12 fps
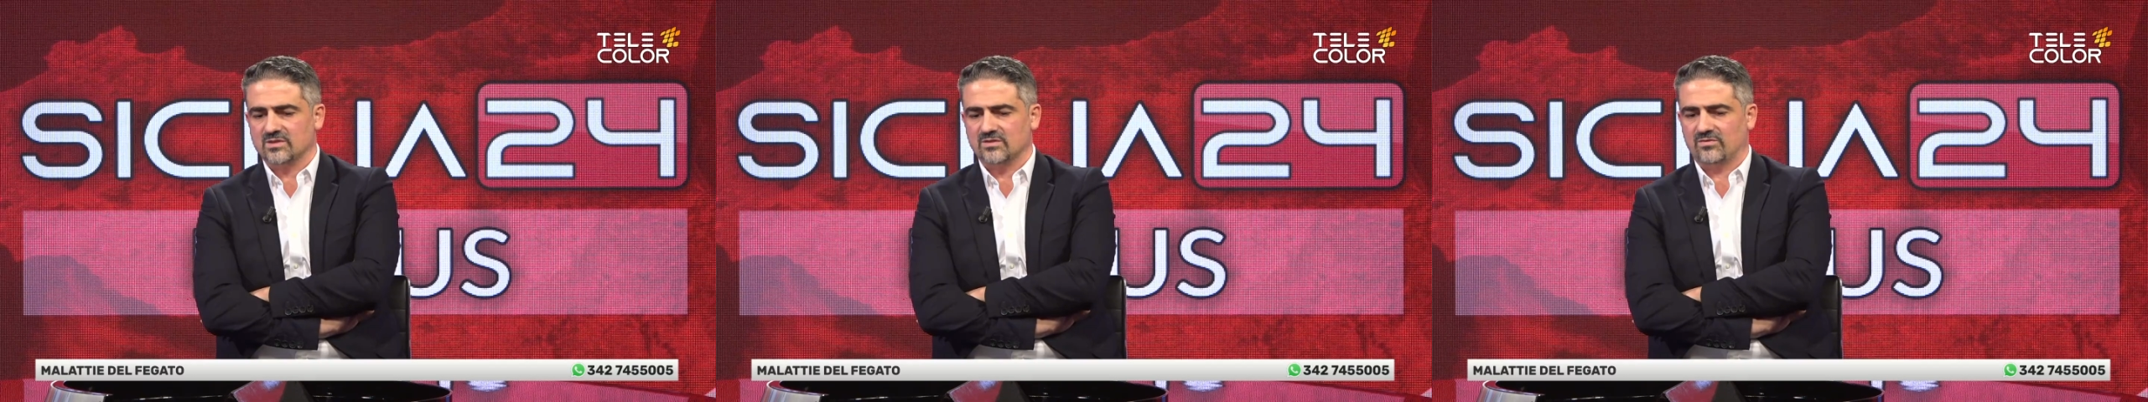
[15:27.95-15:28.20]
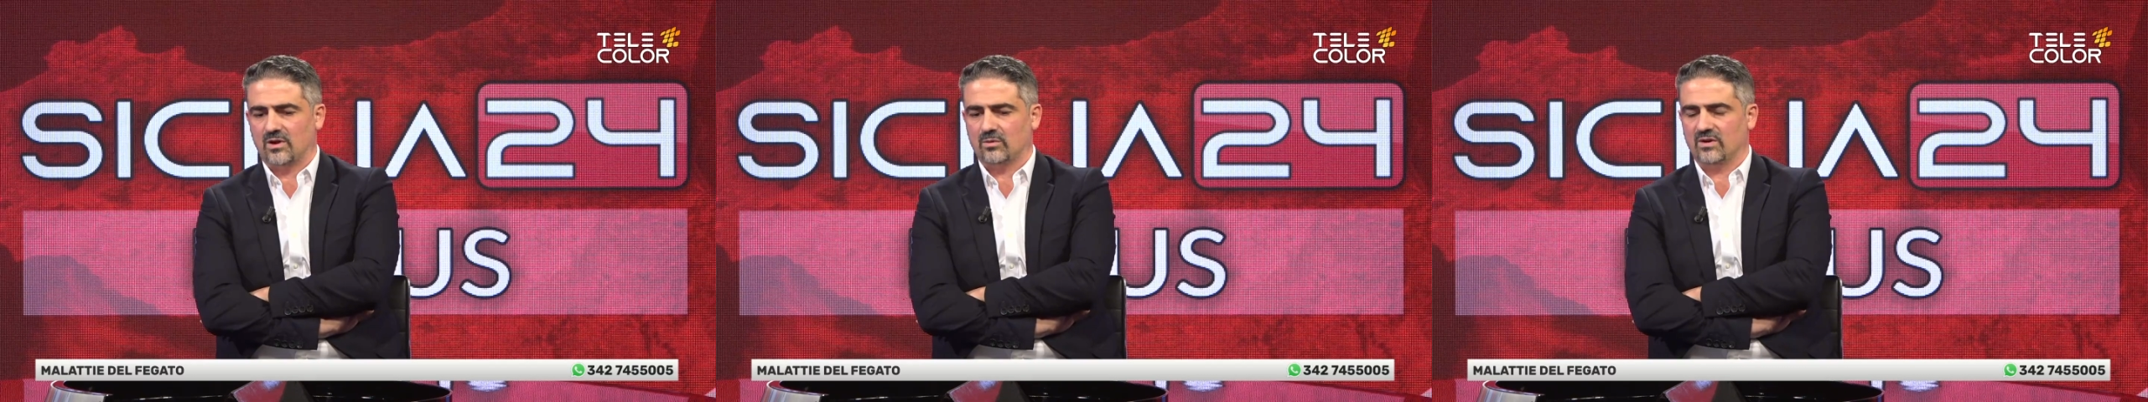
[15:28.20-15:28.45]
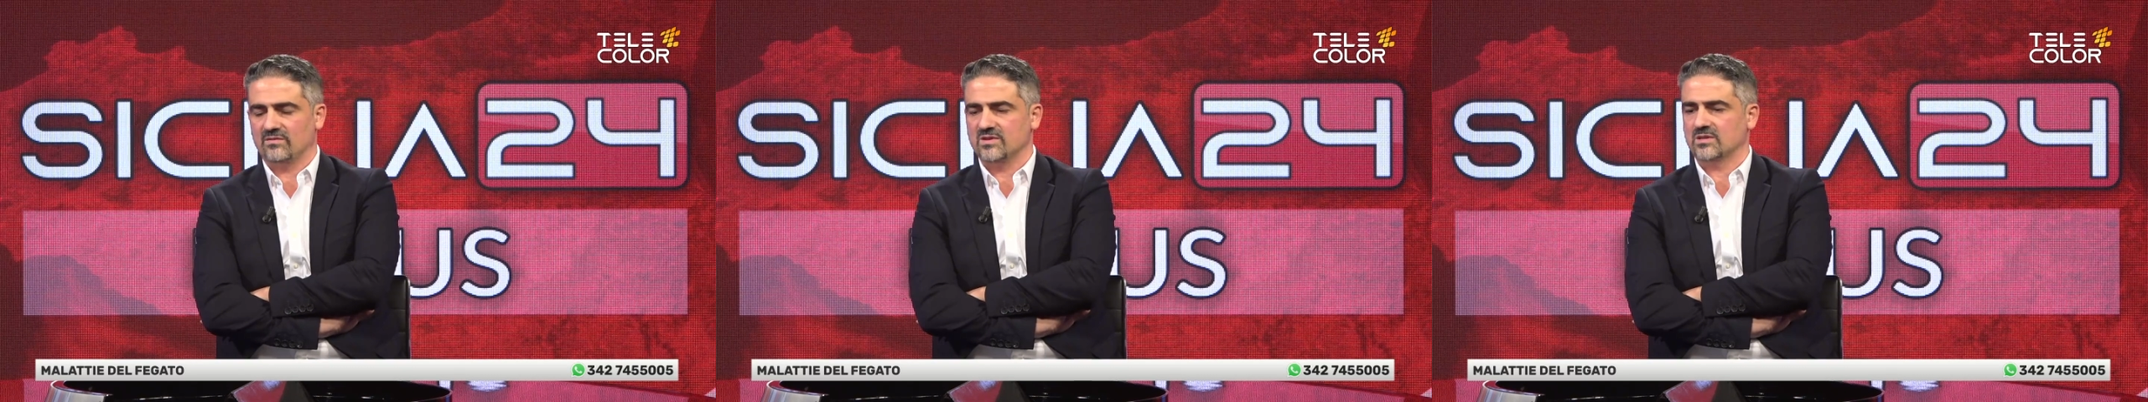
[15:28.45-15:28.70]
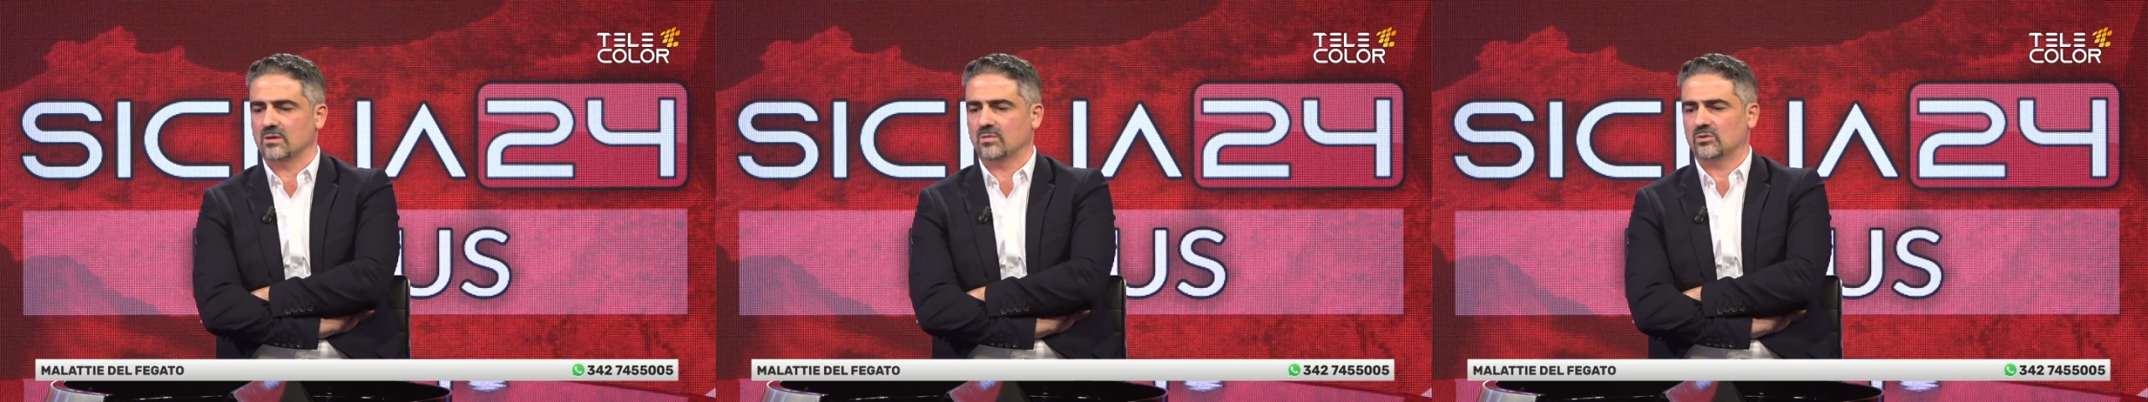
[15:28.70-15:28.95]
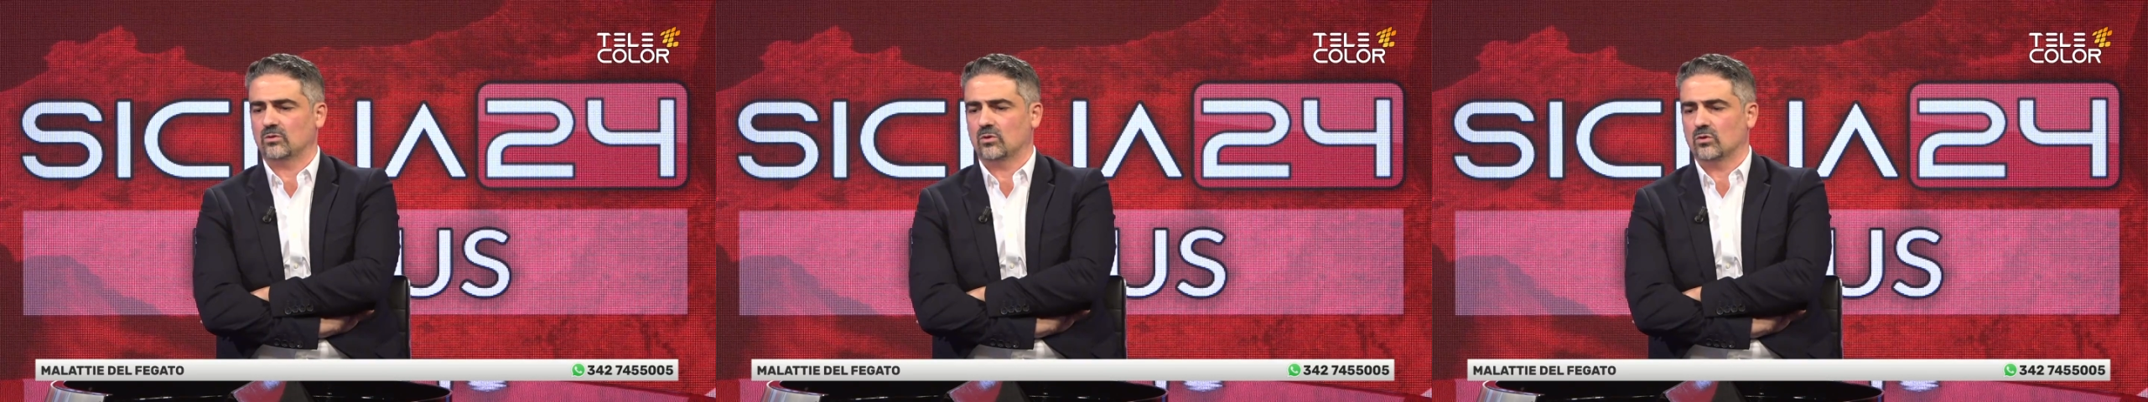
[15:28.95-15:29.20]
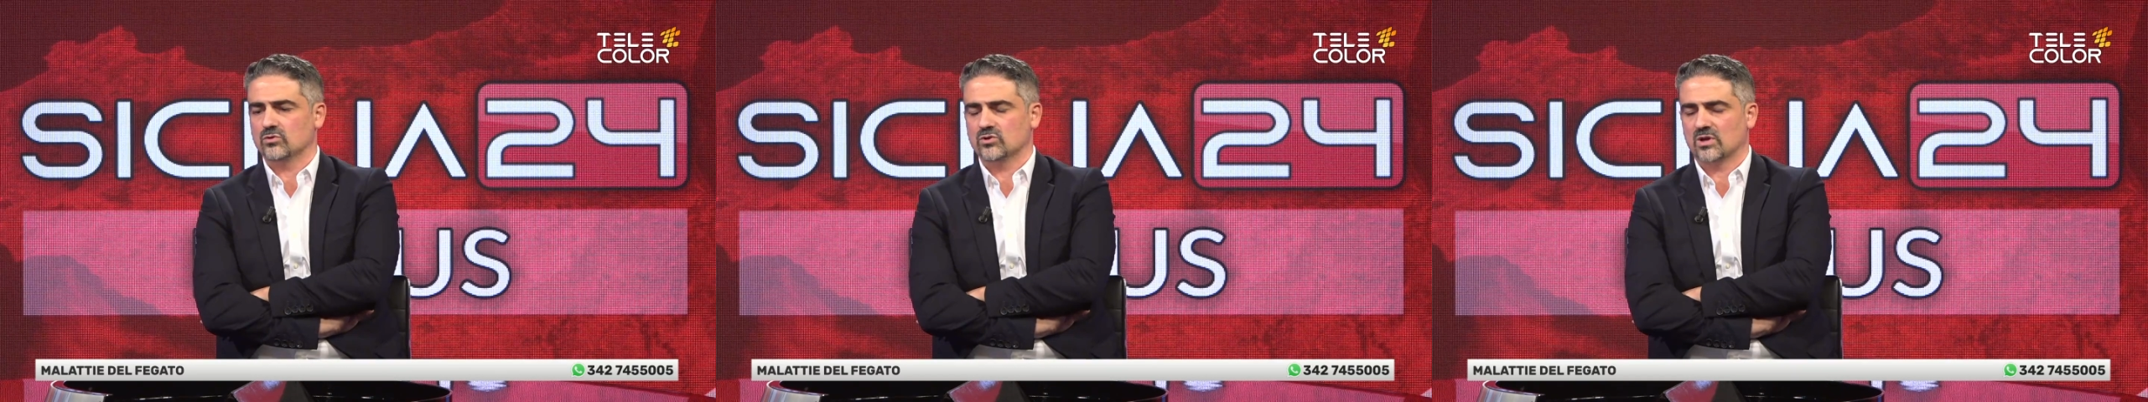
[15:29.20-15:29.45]
si fa una visita
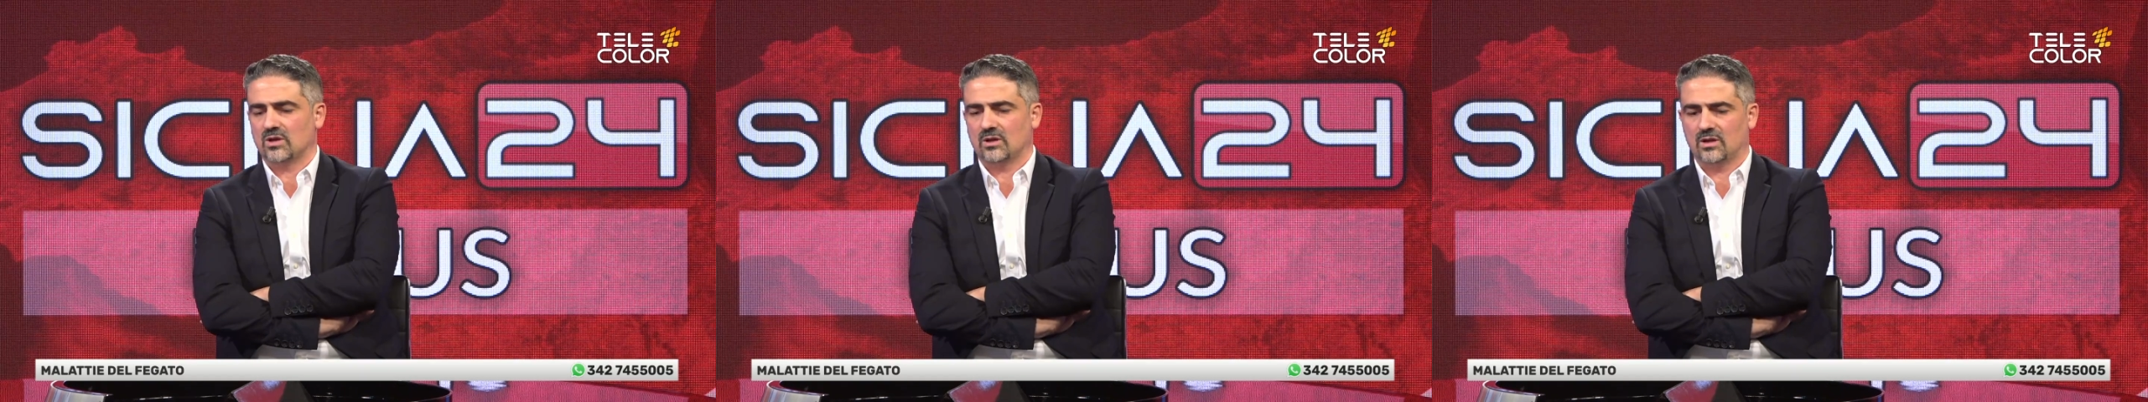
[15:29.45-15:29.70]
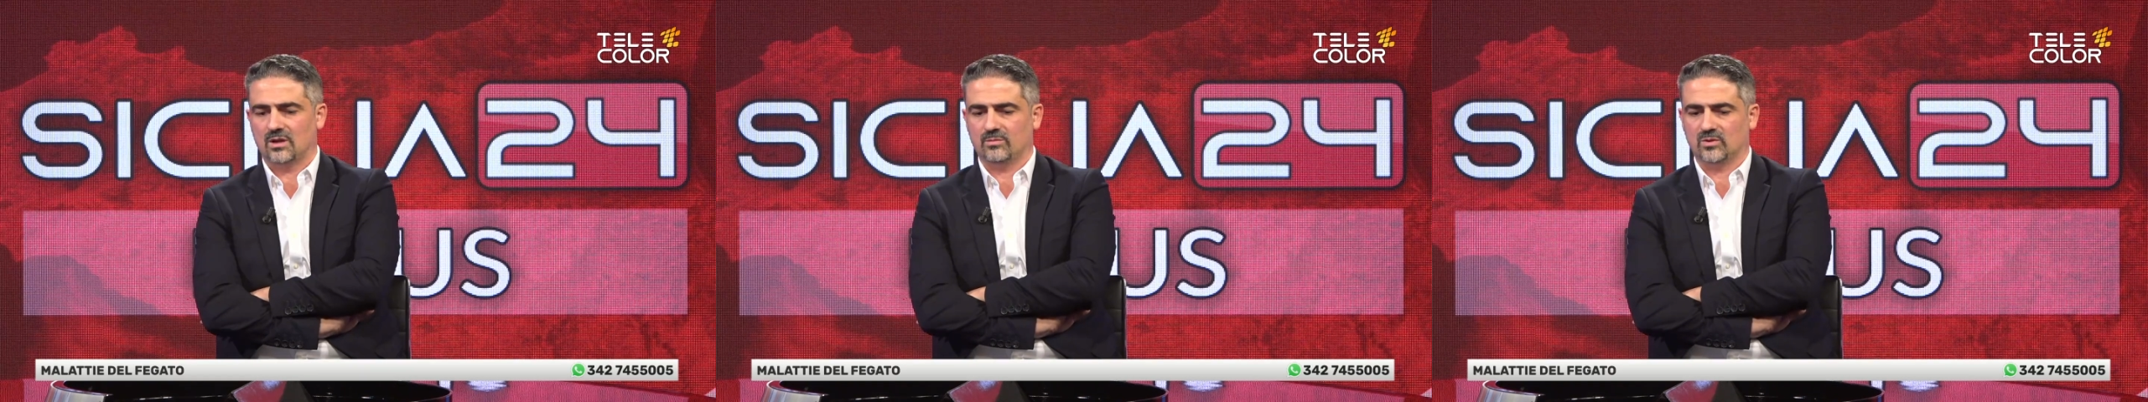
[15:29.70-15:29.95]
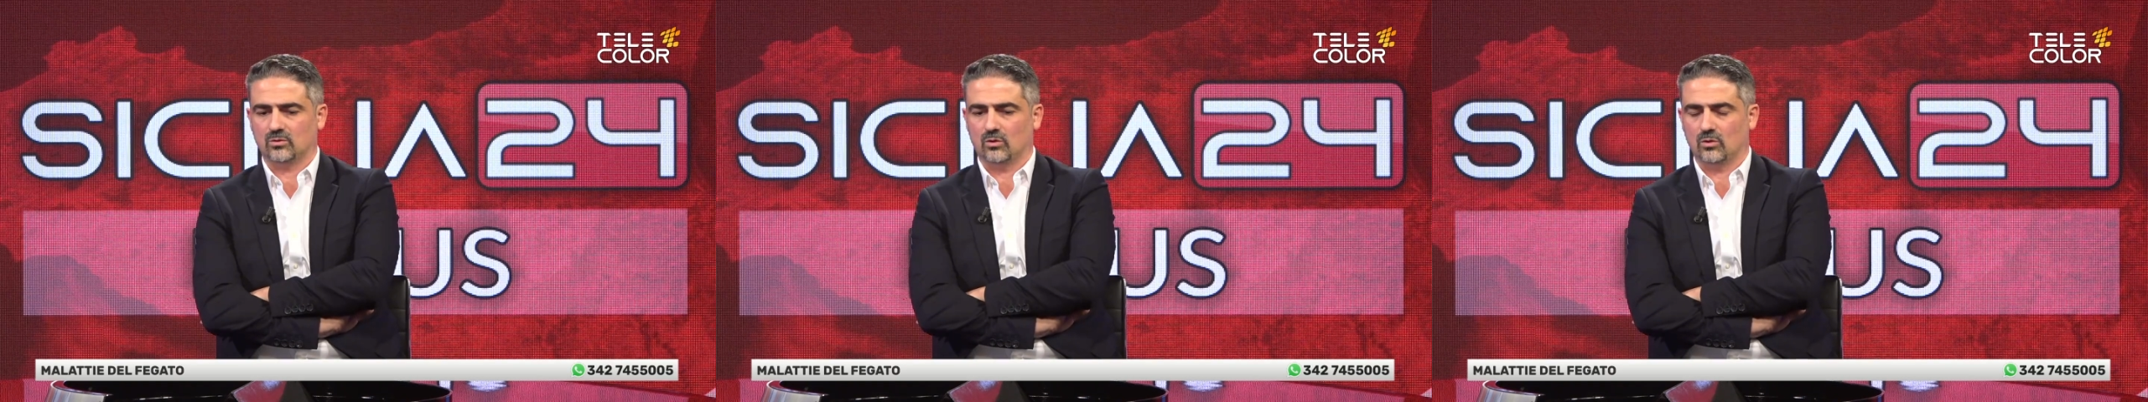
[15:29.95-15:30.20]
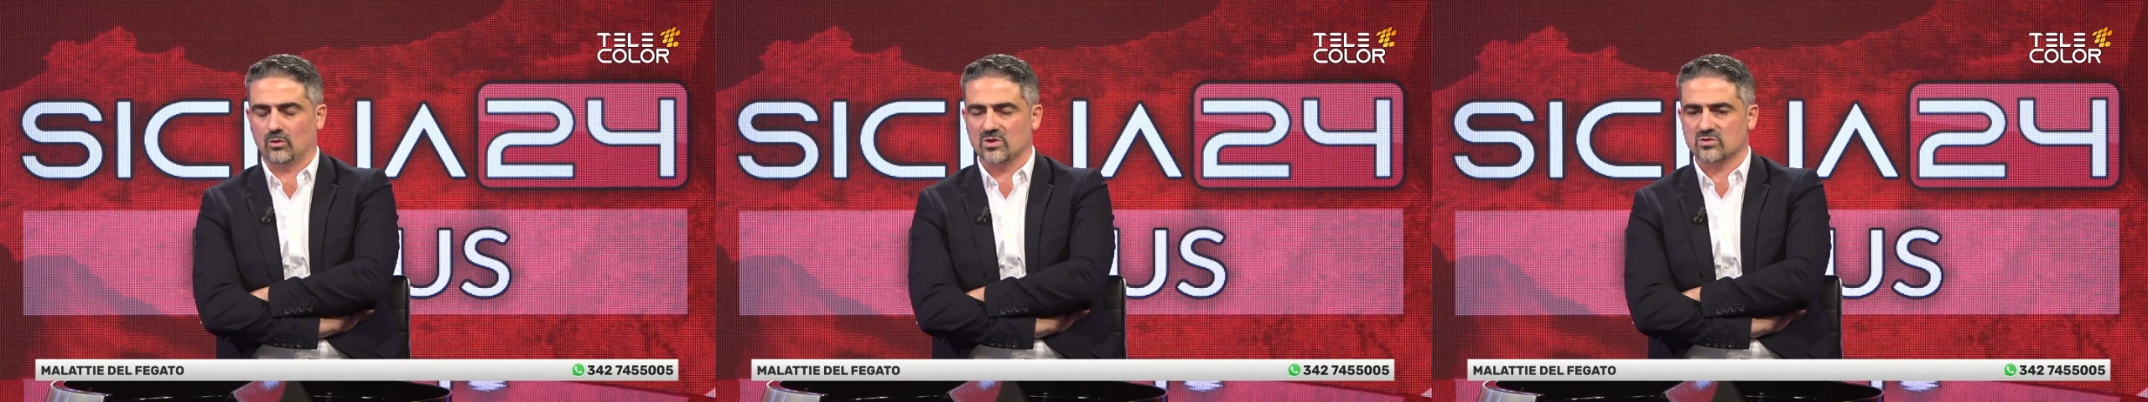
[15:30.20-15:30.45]
patologica e l'epatologo